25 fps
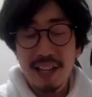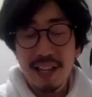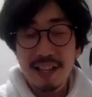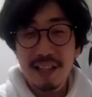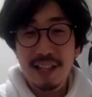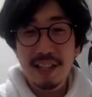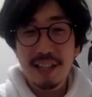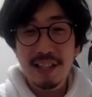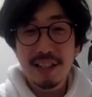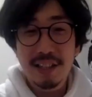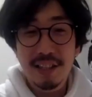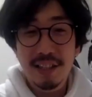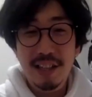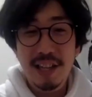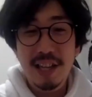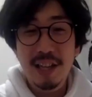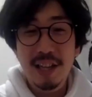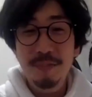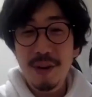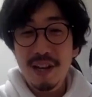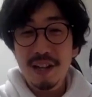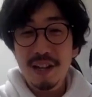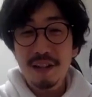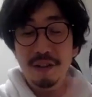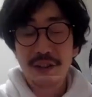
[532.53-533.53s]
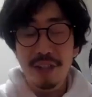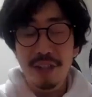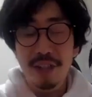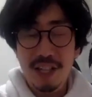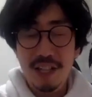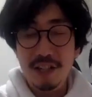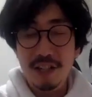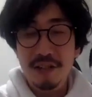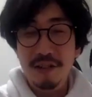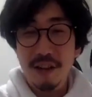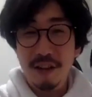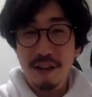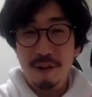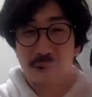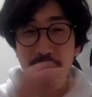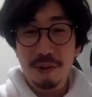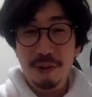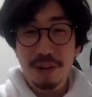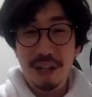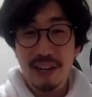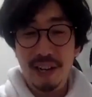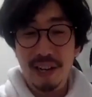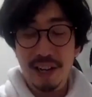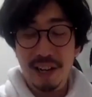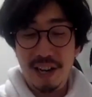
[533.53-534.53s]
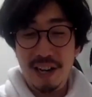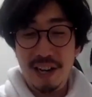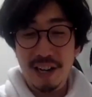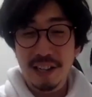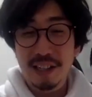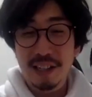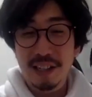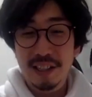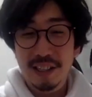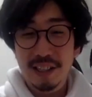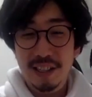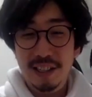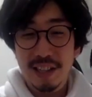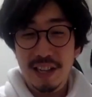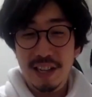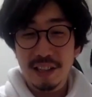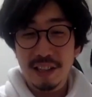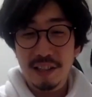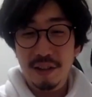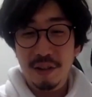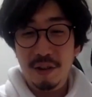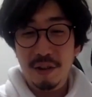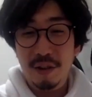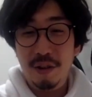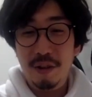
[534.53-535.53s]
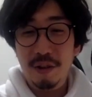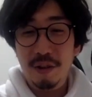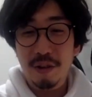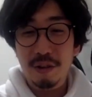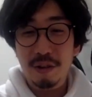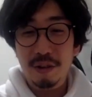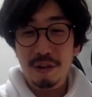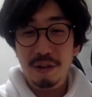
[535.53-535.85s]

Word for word: 算して、今のニーズはこうだから、あの、はい、